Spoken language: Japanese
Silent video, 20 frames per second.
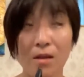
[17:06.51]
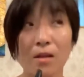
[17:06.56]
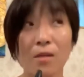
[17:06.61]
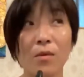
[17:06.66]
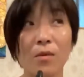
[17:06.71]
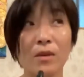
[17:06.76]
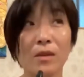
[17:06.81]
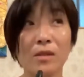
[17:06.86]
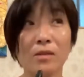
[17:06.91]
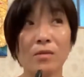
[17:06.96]
で
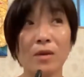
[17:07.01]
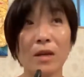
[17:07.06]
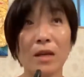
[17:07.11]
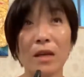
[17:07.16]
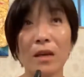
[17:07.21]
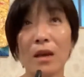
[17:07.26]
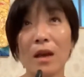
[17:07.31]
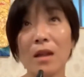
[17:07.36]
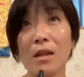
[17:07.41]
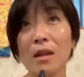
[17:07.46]
も私は1
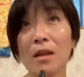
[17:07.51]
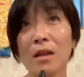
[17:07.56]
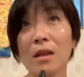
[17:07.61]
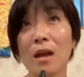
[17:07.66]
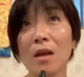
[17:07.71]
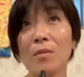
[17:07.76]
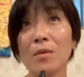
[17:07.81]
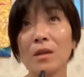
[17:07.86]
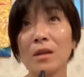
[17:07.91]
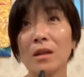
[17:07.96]
回だけ
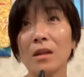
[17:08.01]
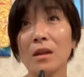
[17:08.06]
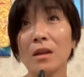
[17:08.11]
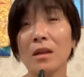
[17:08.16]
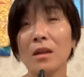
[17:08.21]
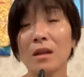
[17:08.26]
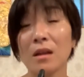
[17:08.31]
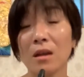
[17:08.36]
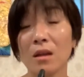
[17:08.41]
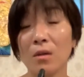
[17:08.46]
浴びただ
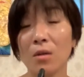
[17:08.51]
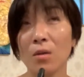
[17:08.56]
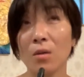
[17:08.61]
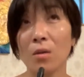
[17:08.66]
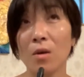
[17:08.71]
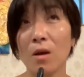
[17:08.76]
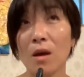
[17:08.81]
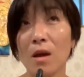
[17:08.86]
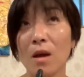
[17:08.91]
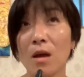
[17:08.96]
けだけ
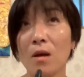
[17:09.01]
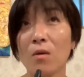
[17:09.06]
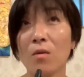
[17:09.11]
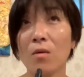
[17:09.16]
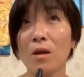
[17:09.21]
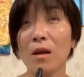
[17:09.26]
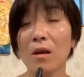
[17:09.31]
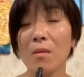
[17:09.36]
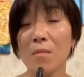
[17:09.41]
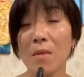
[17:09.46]
ど、
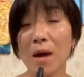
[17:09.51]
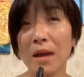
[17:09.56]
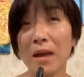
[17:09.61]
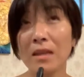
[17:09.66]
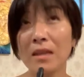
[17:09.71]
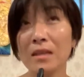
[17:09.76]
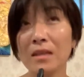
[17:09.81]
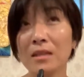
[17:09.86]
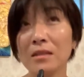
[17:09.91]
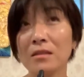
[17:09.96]
これが毎
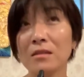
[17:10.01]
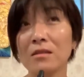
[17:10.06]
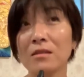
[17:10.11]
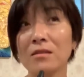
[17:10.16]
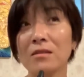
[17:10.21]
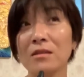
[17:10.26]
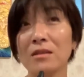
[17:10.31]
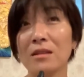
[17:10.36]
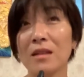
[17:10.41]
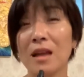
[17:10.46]
日続
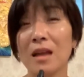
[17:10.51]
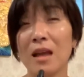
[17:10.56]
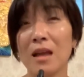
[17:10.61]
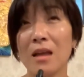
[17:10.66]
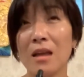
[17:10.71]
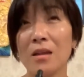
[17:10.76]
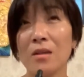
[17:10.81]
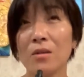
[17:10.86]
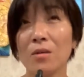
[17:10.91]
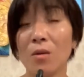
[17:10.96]
くって
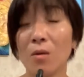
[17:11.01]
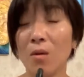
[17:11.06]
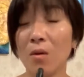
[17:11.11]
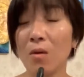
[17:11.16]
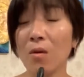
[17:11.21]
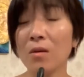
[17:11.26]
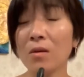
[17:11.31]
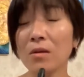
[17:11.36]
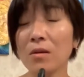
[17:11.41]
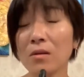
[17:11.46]
ど
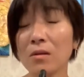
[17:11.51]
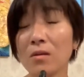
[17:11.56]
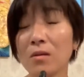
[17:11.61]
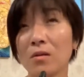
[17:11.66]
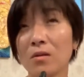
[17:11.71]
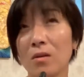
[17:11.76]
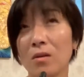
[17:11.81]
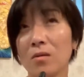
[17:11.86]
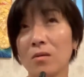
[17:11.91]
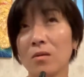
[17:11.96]
ういう
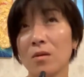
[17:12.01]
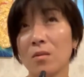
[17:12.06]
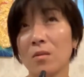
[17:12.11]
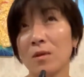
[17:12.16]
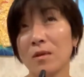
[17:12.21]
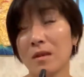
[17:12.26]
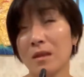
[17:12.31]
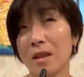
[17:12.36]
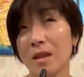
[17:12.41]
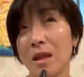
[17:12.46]
ことと
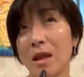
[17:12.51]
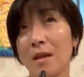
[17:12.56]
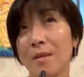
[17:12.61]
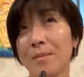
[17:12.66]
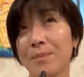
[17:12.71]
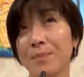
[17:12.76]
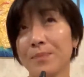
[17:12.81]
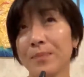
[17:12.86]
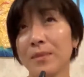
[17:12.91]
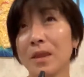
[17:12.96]
思っ
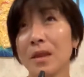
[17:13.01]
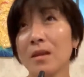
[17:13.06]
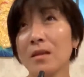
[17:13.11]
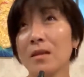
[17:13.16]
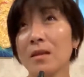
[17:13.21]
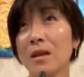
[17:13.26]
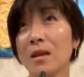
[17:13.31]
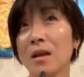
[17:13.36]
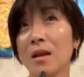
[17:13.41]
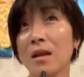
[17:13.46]
て、
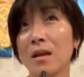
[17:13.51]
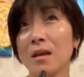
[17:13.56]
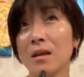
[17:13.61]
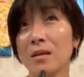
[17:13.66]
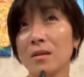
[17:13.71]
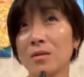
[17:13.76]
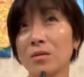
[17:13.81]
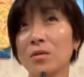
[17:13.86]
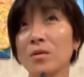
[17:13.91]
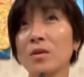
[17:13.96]

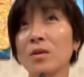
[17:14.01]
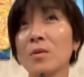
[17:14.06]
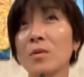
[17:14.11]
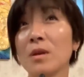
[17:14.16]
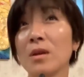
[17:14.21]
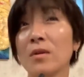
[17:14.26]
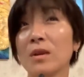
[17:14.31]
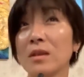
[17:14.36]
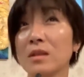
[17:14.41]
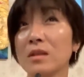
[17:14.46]
でそういう意味
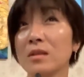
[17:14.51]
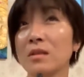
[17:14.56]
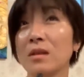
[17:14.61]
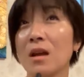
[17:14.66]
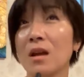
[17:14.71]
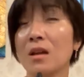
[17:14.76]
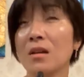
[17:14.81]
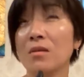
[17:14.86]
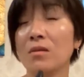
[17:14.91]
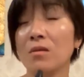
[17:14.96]
では
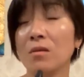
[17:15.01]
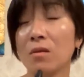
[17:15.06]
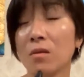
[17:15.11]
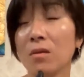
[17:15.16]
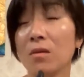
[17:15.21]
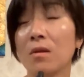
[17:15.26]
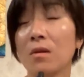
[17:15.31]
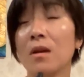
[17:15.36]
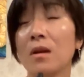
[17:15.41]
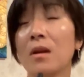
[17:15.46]
イスラエル
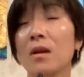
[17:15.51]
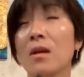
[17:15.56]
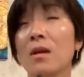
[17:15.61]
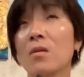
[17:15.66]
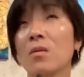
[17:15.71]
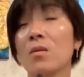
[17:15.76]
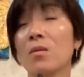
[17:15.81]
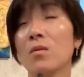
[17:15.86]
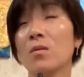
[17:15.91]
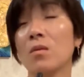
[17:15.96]
の
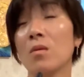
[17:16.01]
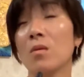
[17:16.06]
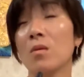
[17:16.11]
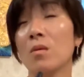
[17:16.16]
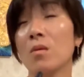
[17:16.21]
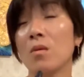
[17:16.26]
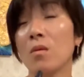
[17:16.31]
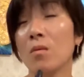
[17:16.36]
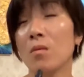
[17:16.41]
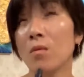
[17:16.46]
こ
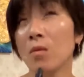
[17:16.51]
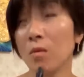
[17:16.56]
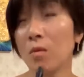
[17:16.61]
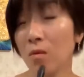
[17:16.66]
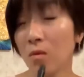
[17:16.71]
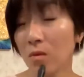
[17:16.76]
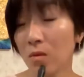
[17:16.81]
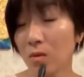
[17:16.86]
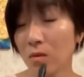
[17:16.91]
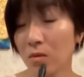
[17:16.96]
の
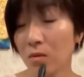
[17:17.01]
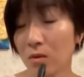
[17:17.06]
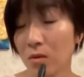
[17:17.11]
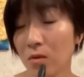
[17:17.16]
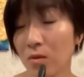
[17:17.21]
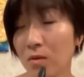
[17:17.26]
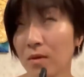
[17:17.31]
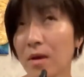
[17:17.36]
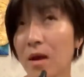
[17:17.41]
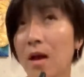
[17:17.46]
暴行と
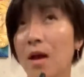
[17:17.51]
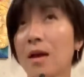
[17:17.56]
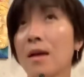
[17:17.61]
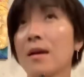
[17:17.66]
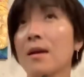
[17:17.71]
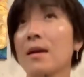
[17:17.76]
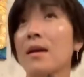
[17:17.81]
いうか、